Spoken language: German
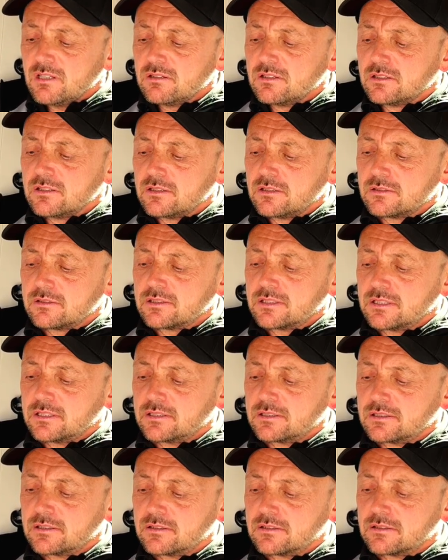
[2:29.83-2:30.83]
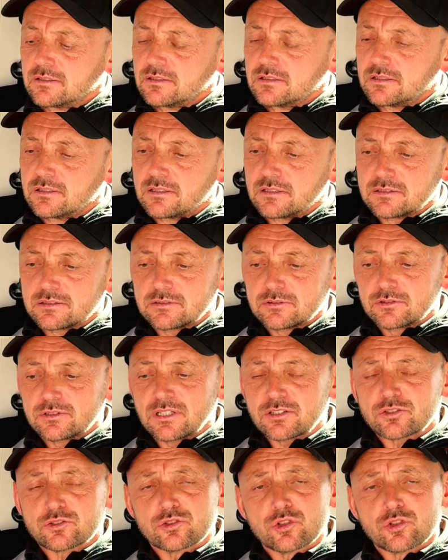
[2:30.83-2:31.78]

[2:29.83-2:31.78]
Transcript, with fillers: äh, die, äh, das, das,